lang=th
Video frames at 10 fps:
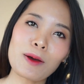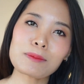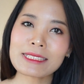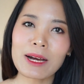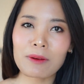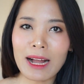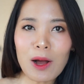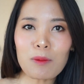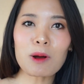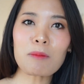ยๆเป็นสาวเกา
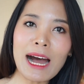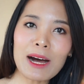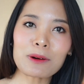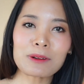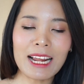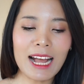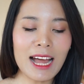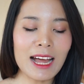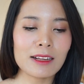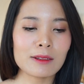เบาๆนะคะ